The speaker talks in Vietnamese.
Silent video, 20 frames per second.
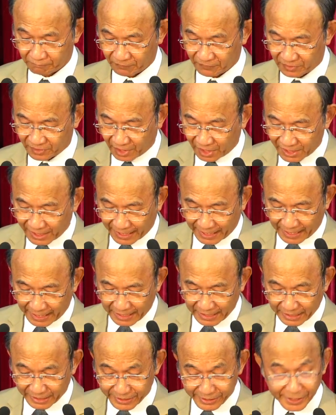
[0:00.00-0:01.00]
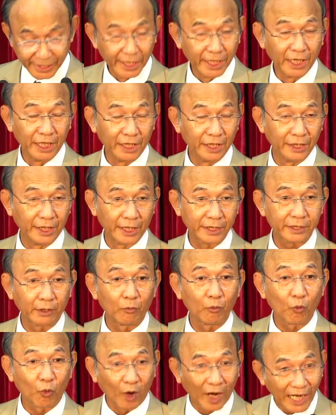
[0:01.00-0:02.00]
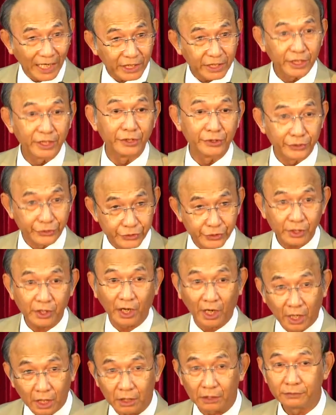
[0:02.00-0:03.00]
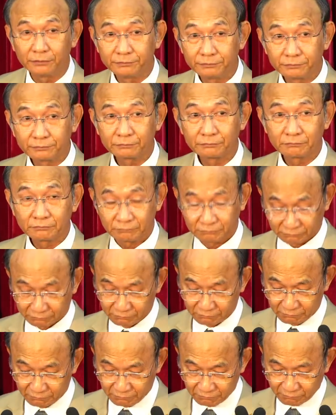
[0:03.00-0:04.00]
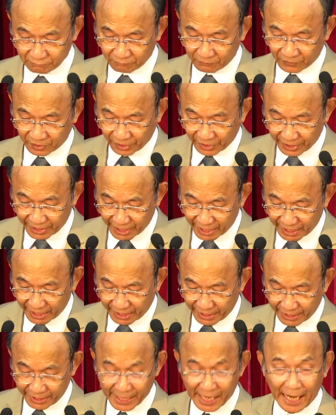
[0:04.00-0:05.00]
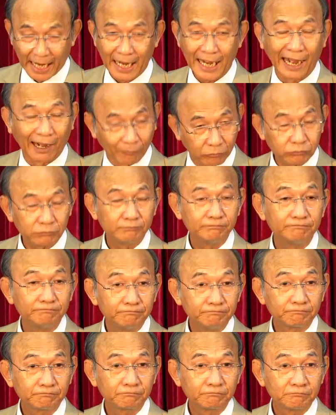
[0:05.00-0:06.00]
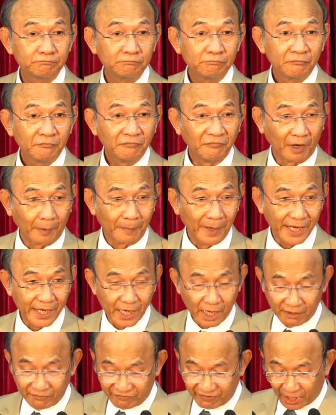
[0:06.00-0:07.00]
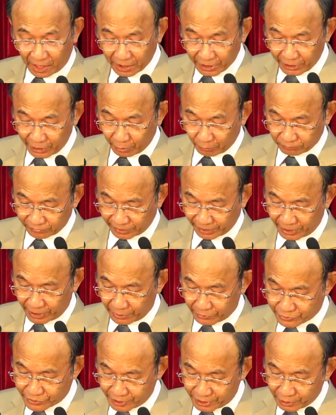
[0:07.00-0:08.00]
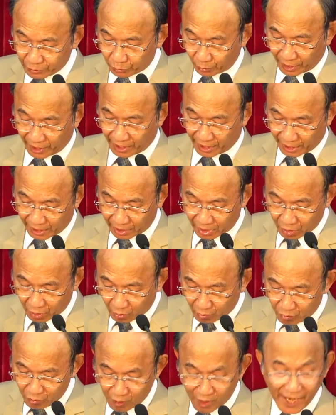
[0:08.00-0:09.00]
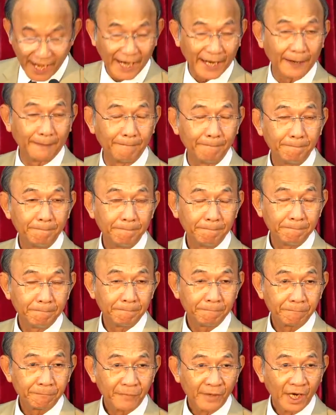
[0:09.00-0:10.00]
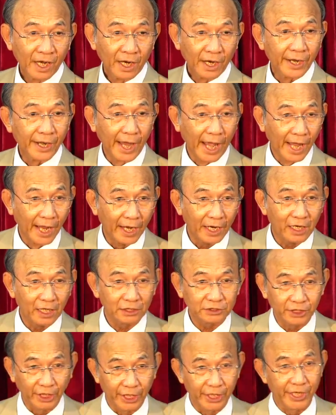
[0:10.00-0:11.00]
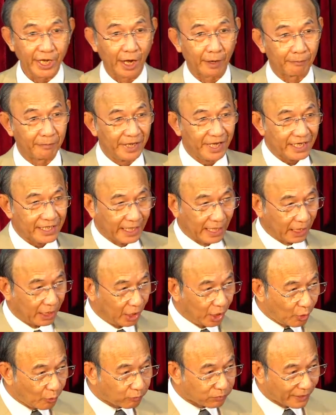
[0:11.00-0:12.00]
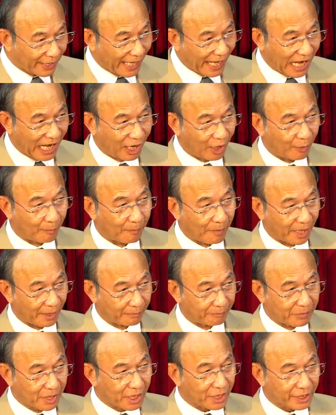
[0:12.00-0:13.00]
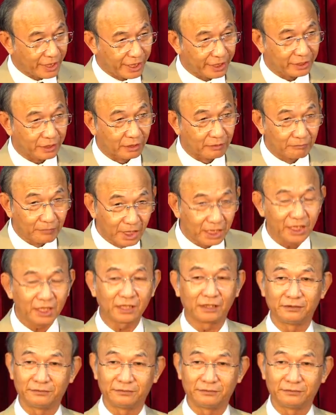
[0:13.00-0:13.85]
Tất cả là nhờ ở trong quá trình trước đó. Người này đã học và bây giờ vận dụng những điều trí tuệ khôn ngoan để có thể nhận biết rằng lúc nào mình bước đi từng bước,